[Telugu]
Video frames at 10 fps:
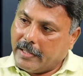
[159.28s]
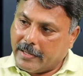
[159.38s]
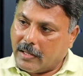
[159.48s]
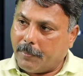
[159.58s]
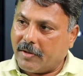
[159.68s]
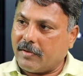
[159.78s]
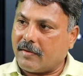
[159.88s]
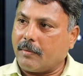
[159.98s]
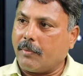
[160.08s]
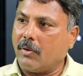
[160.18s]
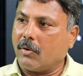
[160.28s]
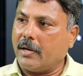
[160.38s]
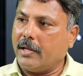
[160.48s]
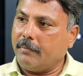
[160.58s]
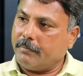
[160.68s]
ఎన్నికల ప్రచార సభల్లో
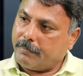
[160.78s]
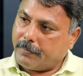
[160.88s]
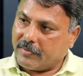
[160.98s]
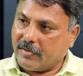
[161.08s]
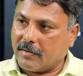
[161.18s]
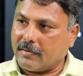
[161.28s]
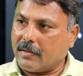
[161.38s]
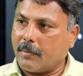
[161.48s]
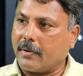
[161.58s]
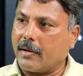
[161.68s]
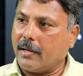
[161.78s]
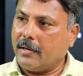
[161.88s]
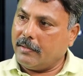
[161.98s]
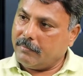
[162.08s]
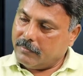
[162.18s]
కానీ ప్రచార సందర్భంగా
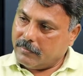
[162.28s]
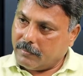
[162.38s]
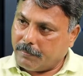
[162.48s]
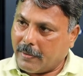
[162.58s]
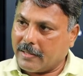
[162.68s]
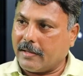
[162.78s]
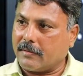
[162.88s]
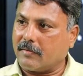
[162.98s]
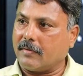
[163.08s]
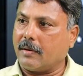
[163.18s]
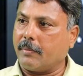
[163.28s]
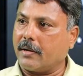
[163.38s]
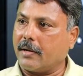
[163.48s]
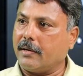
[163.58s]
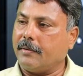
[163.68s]
కానీ పాదయాత్ర
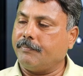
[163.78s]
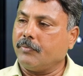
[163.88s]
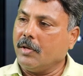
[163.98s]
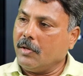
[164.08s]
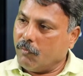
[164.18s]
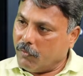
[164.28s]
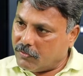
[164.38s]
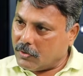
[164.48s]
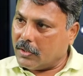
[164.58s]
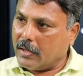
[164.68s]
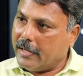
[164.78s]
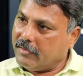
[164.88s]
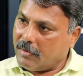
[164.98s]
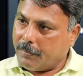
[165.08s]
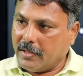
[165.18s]
సందర్భంగా కానీ విస్తృతంగా ఆయన
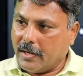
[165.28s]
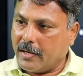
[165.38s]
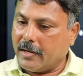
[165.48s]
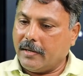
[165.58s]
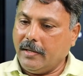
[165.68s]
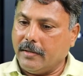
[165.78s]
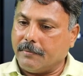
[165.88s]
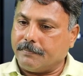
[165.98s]
చెప్పింది ఏంటి అంటే